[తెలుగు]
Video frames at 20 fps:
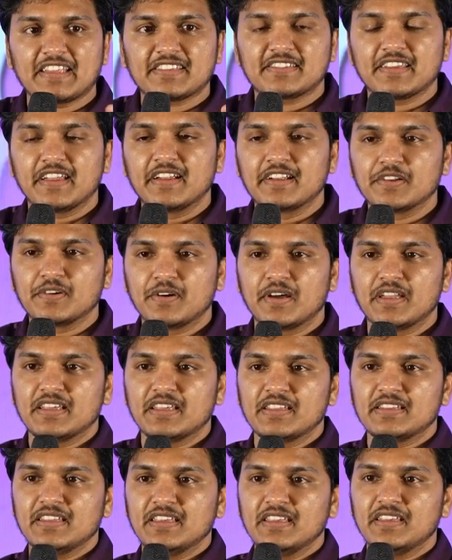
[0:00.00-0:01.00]
చేయడం
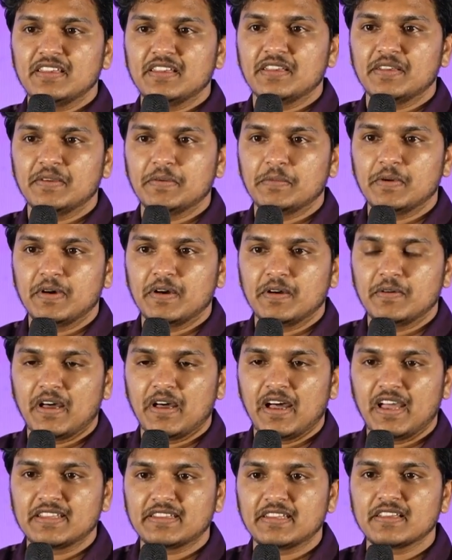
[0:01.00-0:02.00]
అనేది ఐ
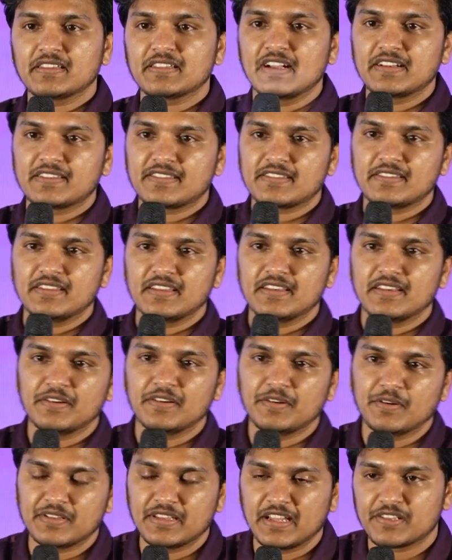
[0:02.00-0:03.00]
థింక్ దట్స్ ద
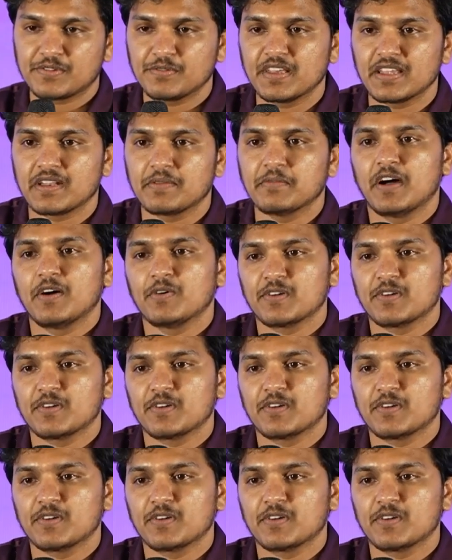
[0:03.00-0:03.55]
దట్స్ వేర్ అవర్